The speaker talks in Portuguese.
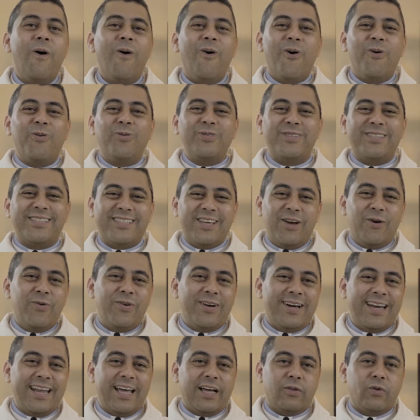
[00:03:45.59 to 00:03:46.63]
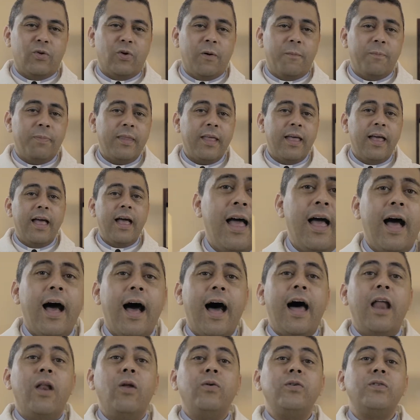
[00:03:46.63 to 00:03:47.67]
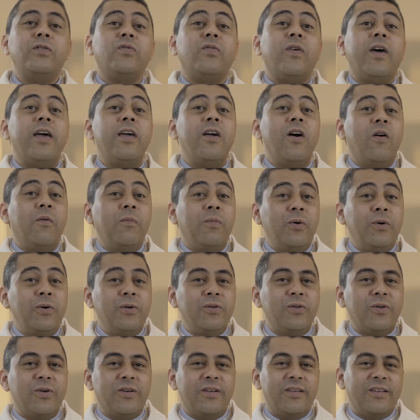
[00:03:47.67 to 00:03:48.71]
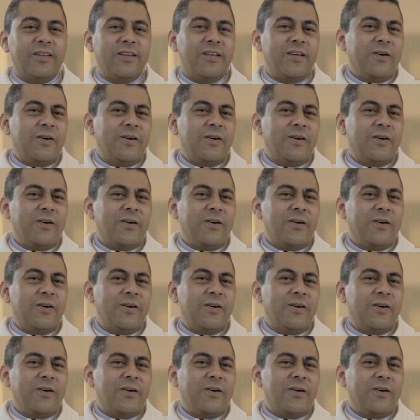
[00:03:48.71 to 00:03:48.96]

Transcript: com o seu Criador a luz veio ao mundo.